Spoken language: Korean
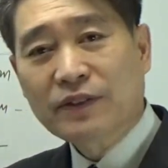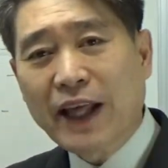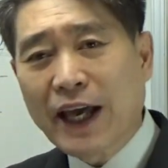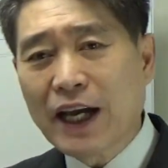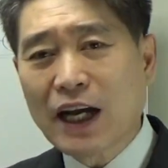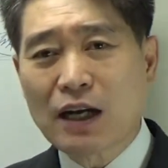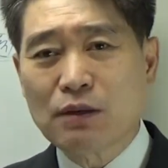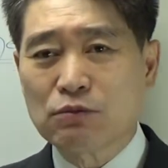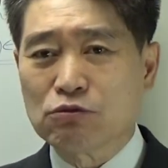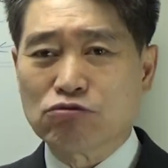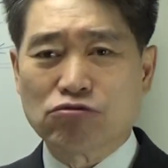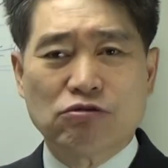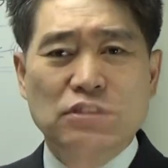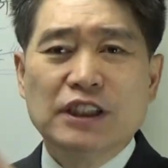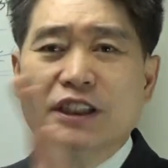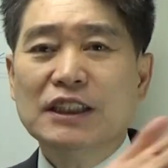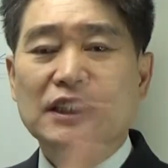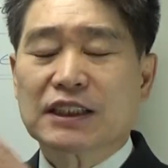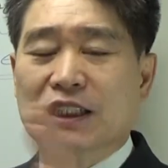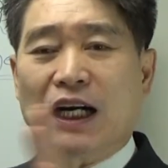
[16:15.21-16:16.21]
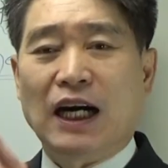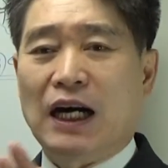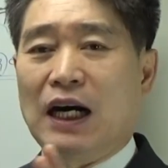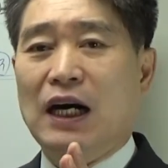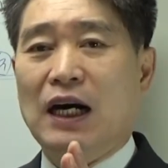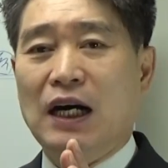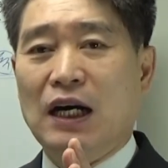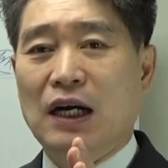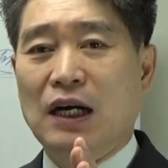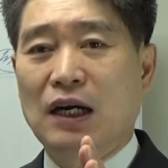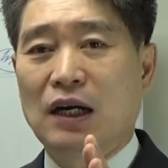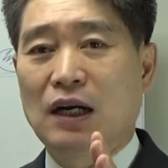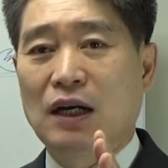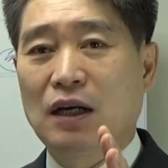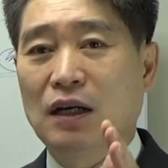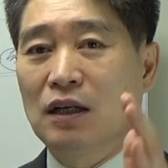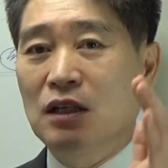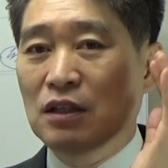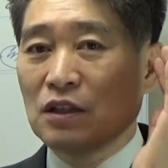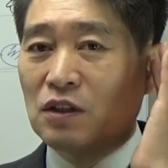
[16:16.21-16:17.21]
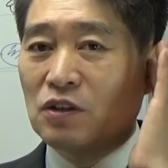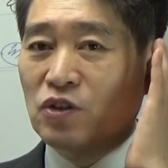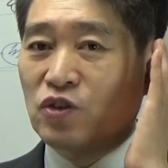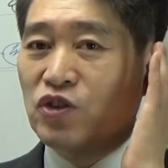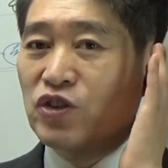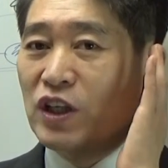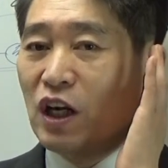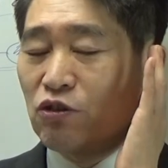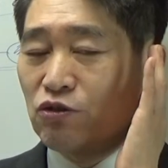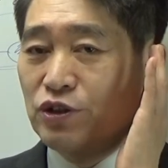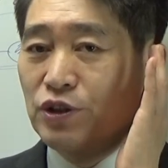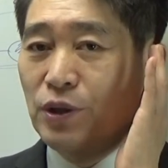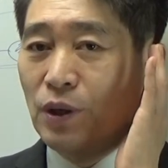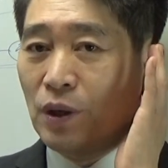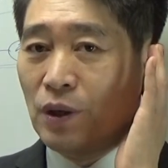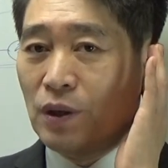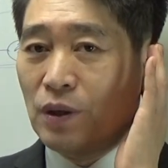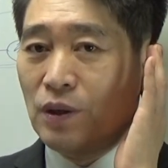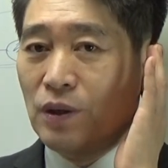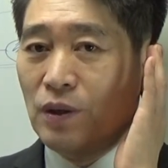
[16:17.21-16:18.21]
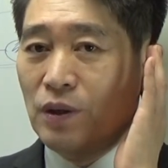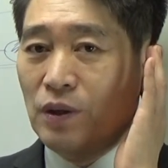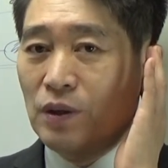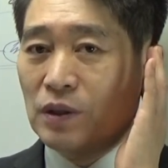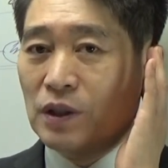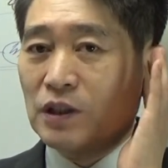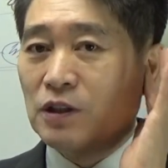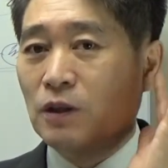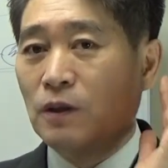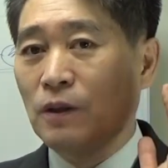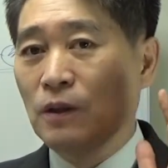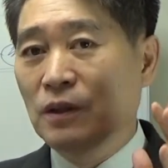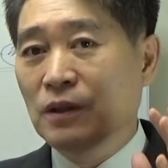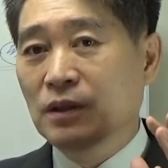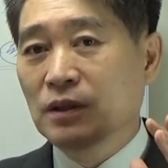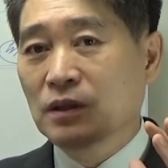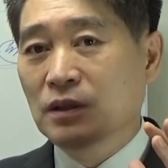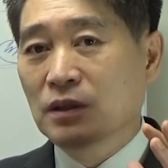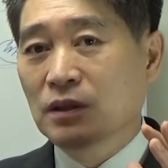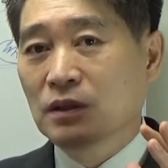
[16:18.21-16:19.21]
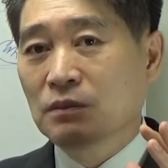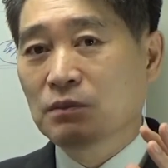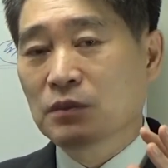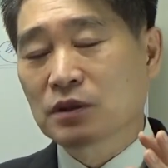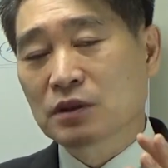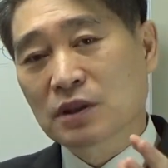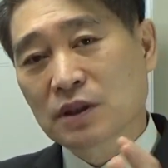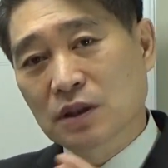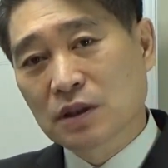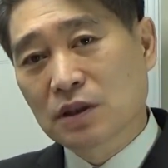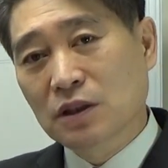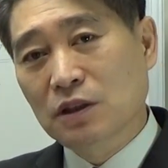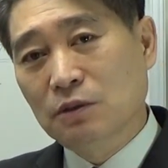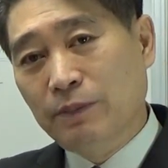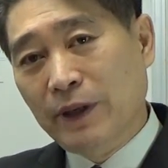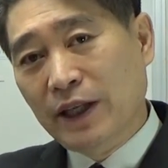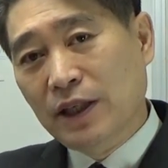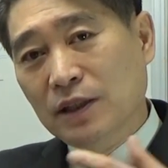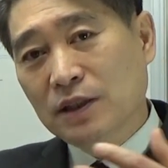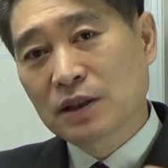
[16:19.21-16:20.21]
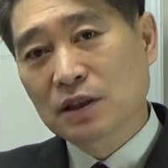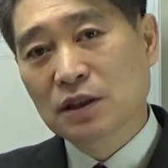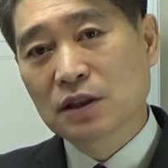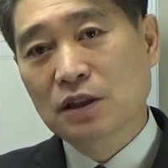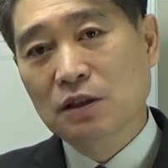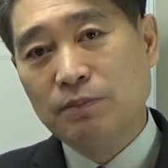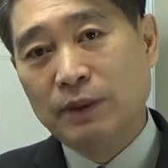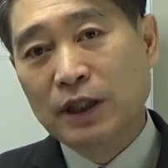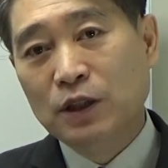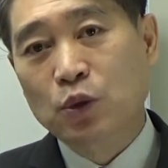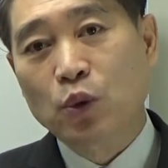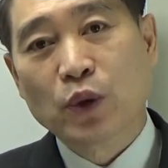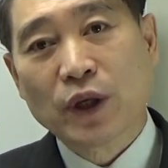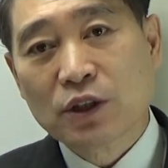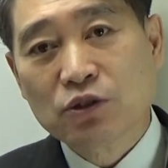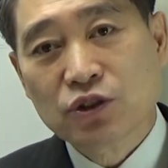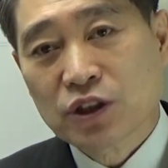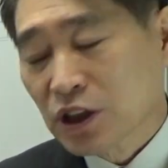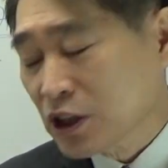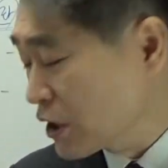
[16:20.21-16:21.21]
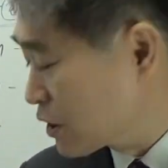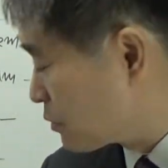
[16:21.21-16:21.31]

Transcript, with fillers: 땡하면 울리니까. 귀가 울려. 그래서 뭐 징글벨, 징글벨 노래도 있지